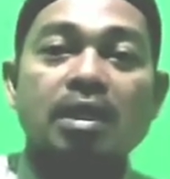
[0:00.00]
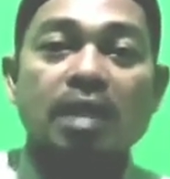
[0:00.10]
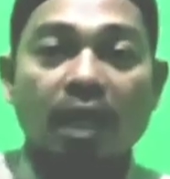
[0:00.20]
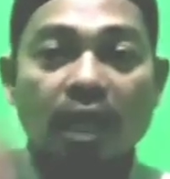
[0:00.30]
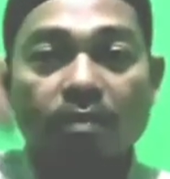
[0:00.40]

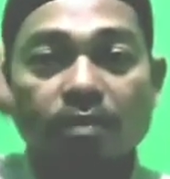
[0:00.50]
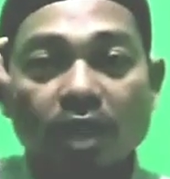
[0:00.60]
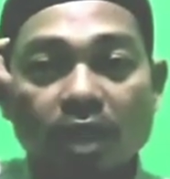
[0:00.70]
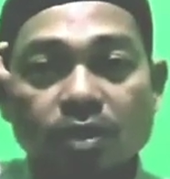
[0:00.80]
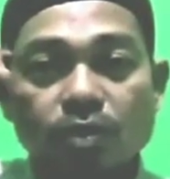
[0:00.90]
garam
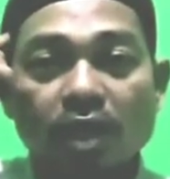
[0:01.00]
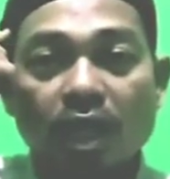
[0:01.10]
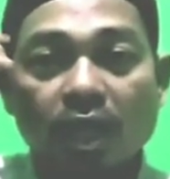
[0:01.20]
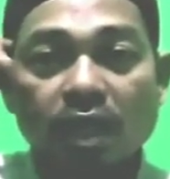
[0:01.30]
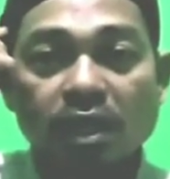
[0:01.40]
yang
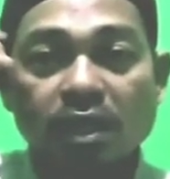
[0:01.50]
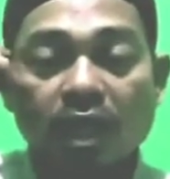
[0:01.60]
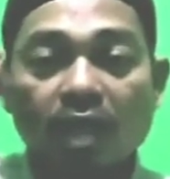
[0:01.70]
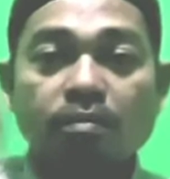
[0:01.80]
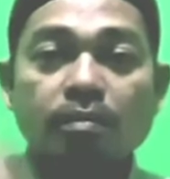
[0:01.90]
sudah
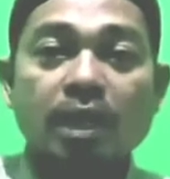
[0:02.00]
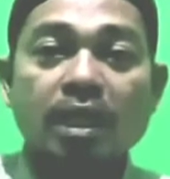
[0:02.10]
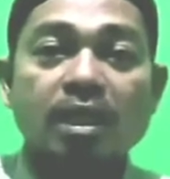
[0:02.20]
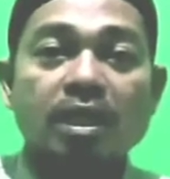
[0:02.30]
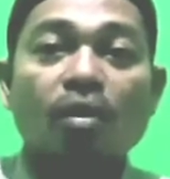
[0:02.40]
kita
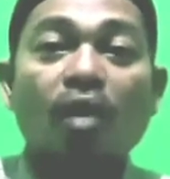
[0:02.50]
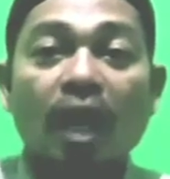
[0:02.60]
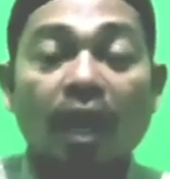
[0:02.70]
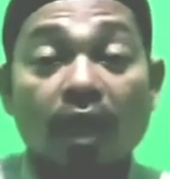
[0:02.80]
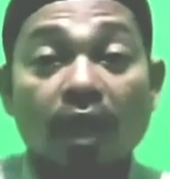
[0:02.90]
beri
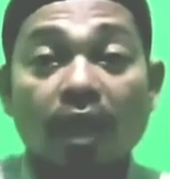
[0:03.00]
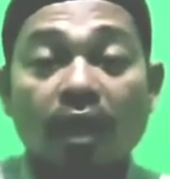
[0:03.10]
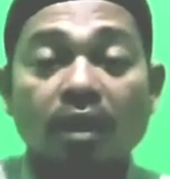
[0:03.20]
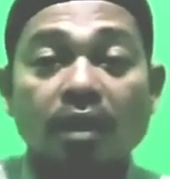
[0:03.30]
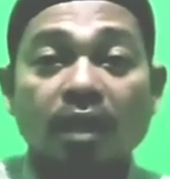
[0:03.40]
doa.
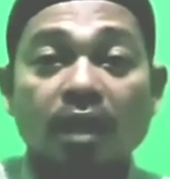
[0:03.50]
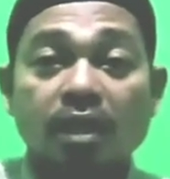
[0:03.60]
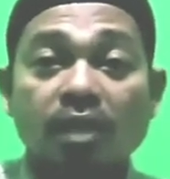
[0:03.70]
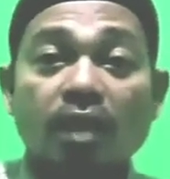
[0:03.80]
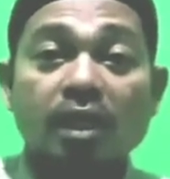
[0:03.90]

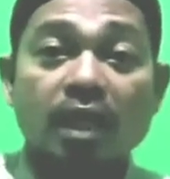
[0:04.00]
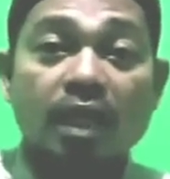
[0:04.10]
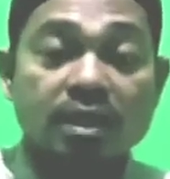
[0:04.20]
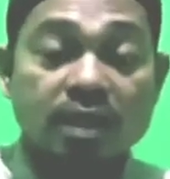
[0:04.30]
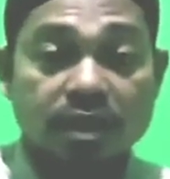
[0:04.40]
Nanti
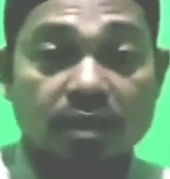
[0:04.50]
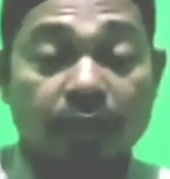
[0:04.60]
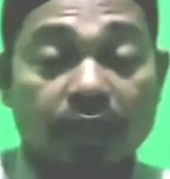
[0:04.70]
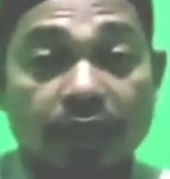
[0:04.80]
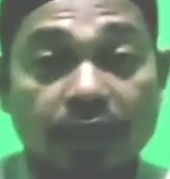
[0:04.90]
doanya akan saya
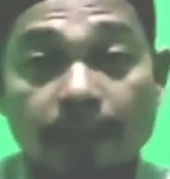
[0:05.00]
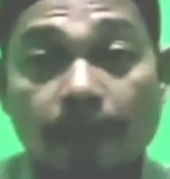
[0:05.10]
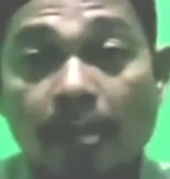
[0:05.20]
sampaikan.